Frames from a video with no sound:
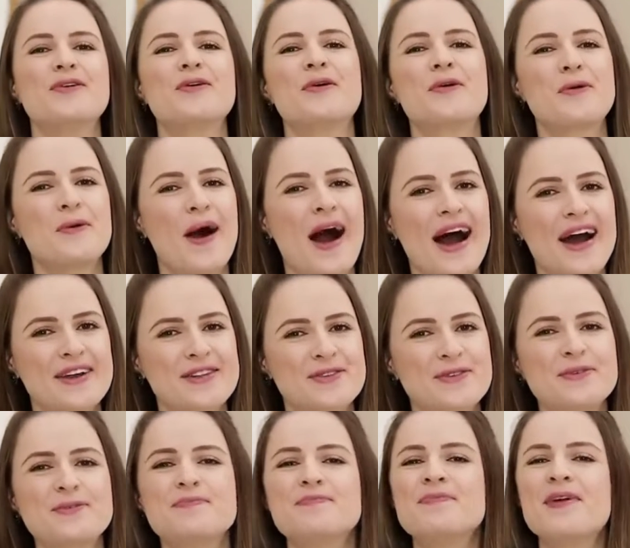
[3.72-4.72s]
O
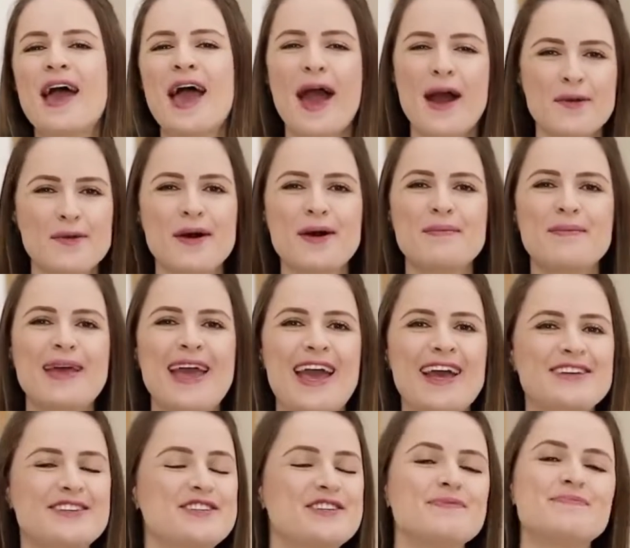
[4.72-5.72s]
quarto é o
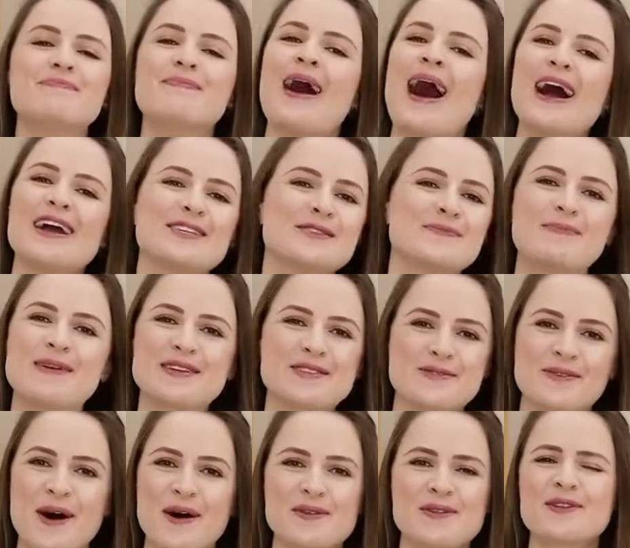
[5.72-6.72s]
ambiente mais
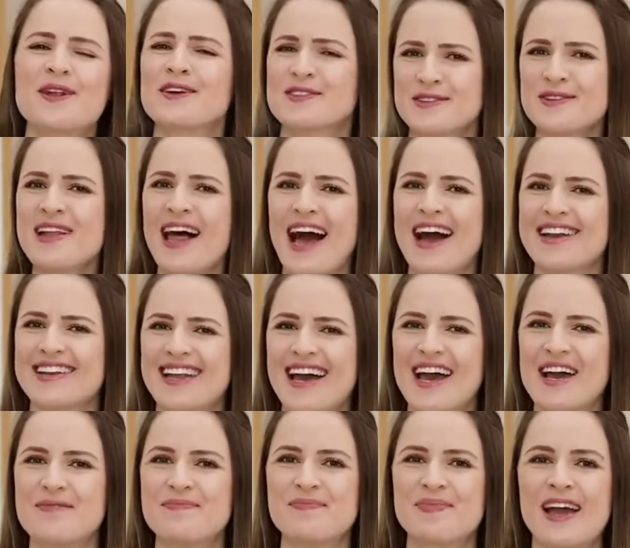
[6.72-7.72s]
pessoal do nosso lar,
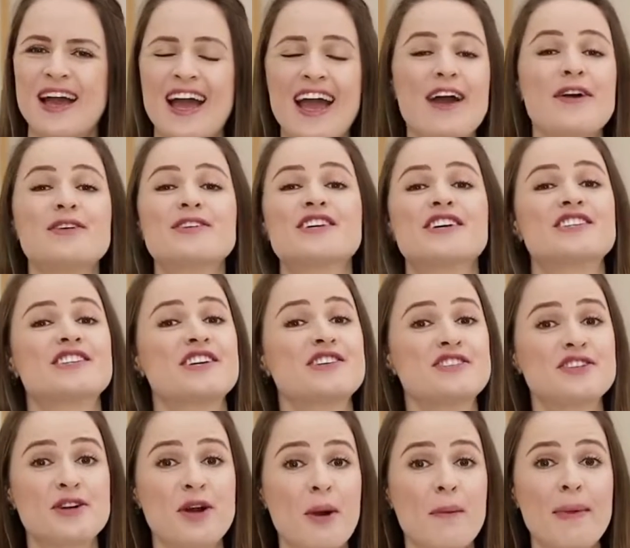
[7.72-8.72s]
né? É onde a
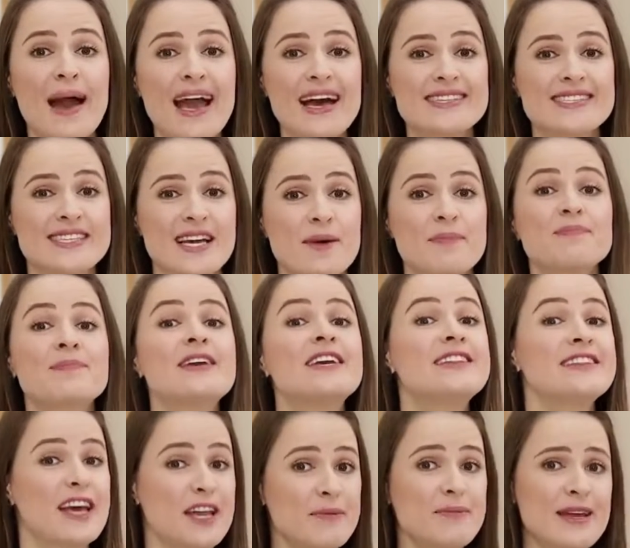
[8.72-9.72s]
gente começa
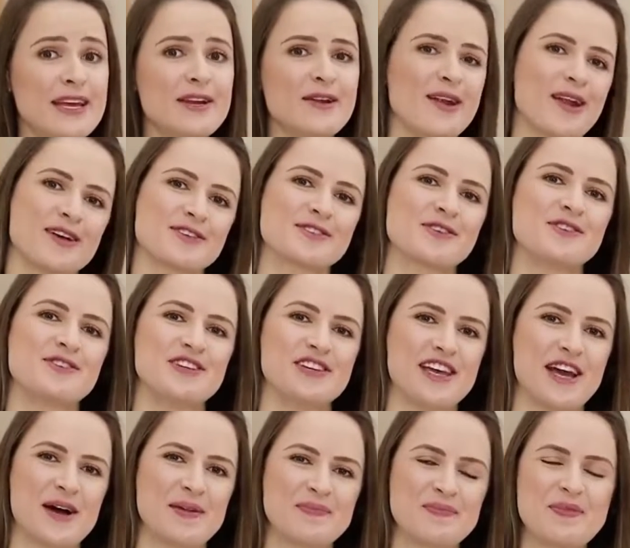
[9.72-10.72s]
e termina o nosso
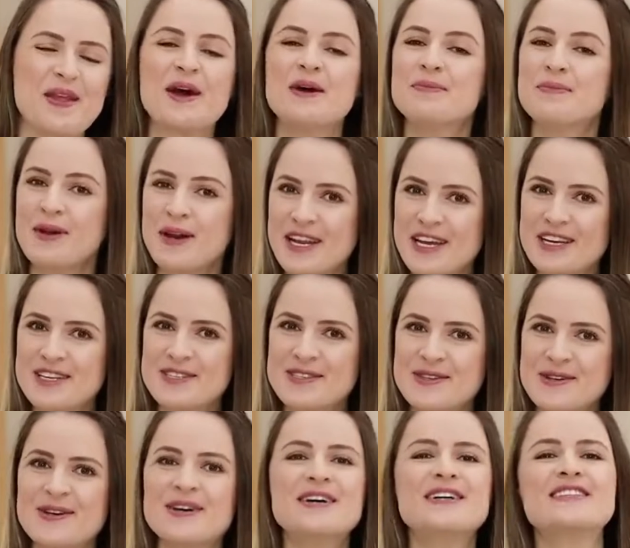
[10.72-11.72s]
dia. Por
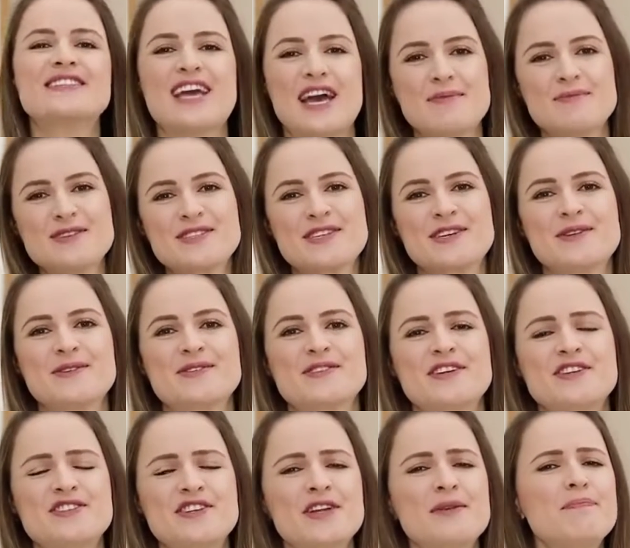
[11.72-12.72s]
isso, temos que nos
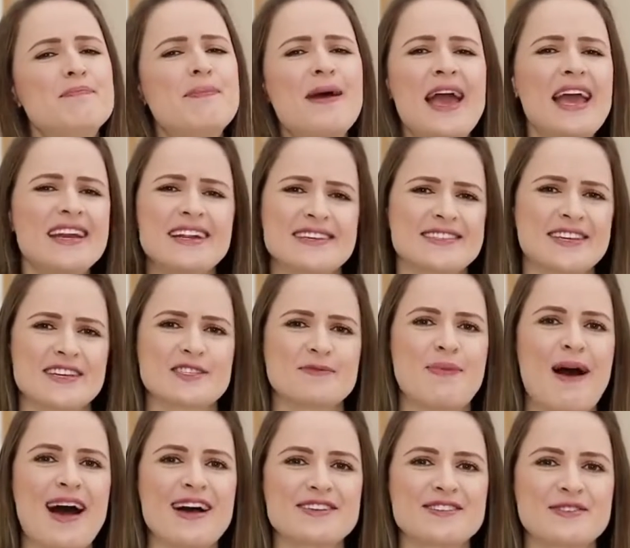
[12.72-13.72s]
sentir bem nesse
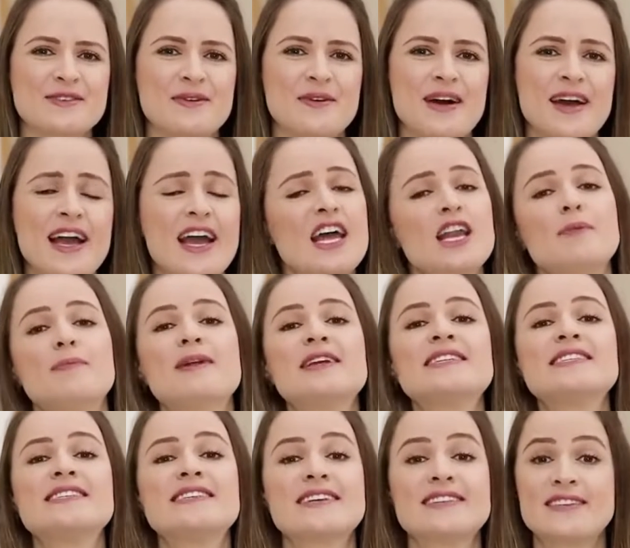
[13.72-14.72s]
espaço. Ele
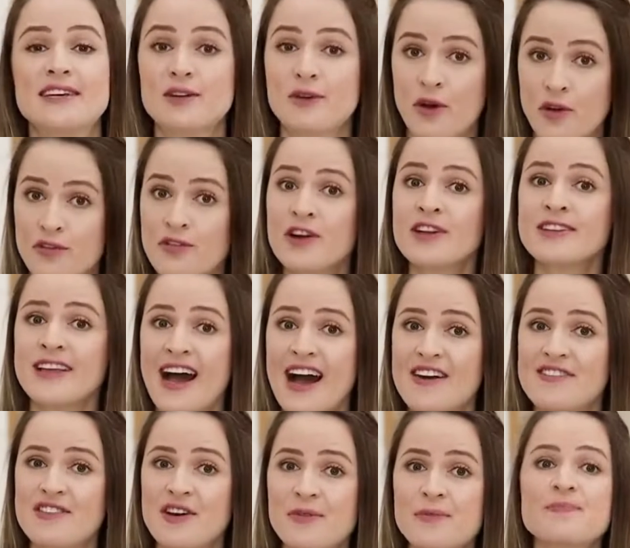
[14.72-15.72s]
precisa ser
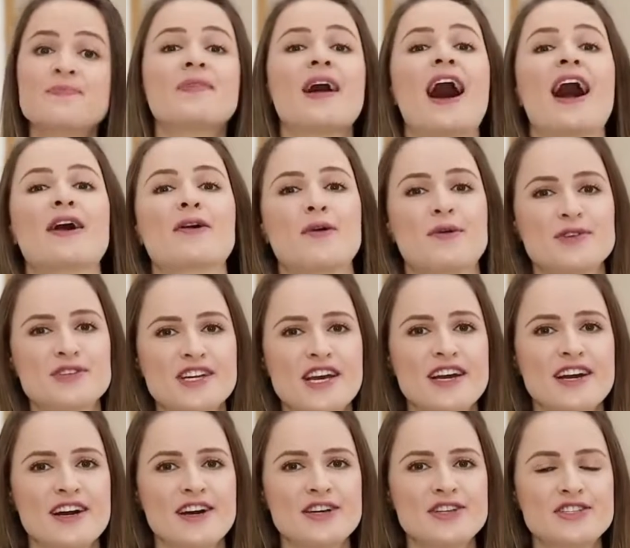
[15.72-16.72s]
confortável,
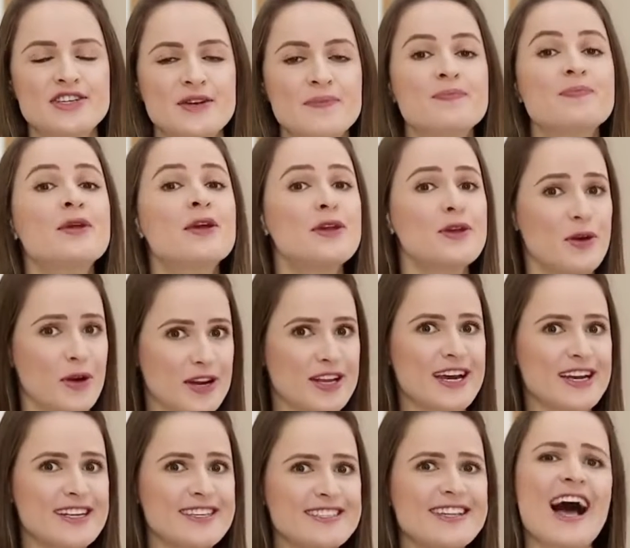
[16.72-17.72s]
aconchegante e
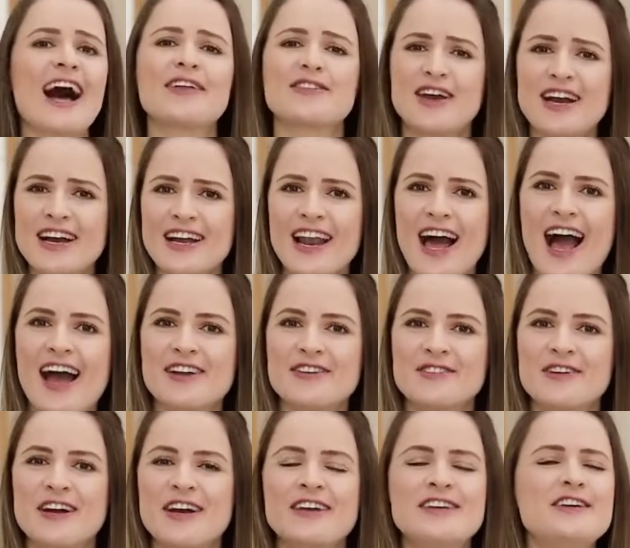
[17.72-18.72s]
organizado, é
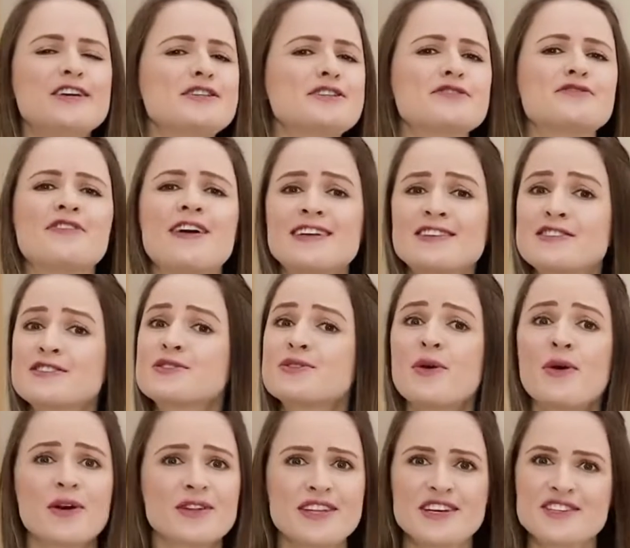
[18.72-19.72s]
claro. Isso faz
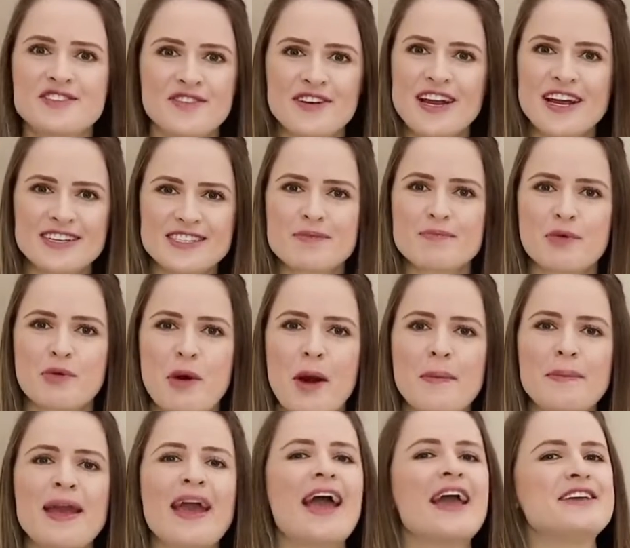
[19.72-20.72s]
toda a diferença para o
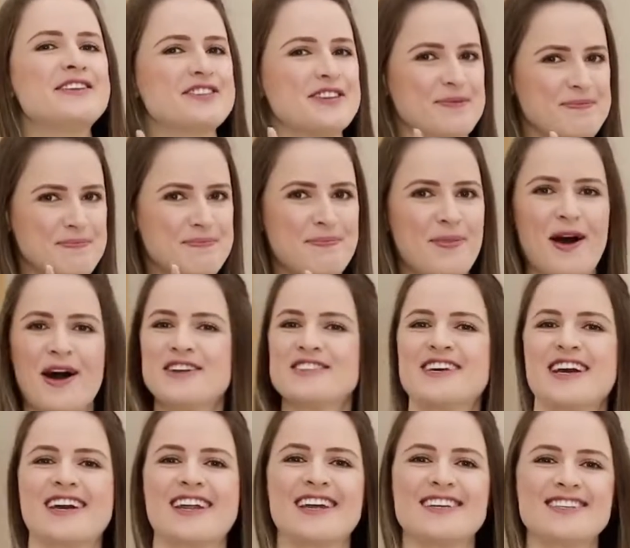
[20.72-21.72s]
ambiente,
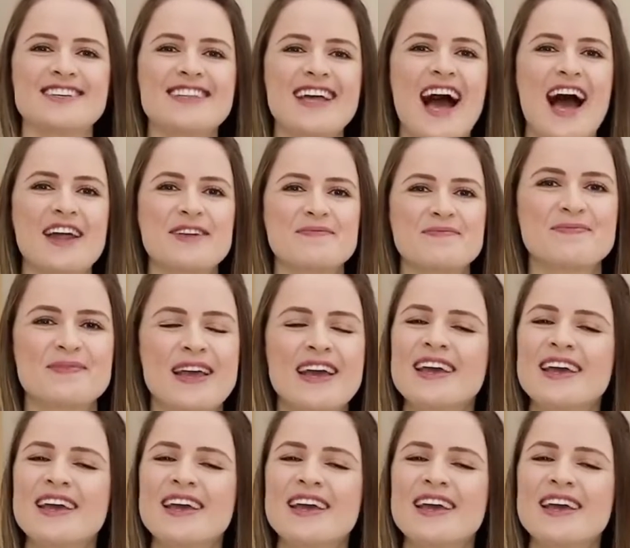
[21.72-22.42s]
pode acreditar.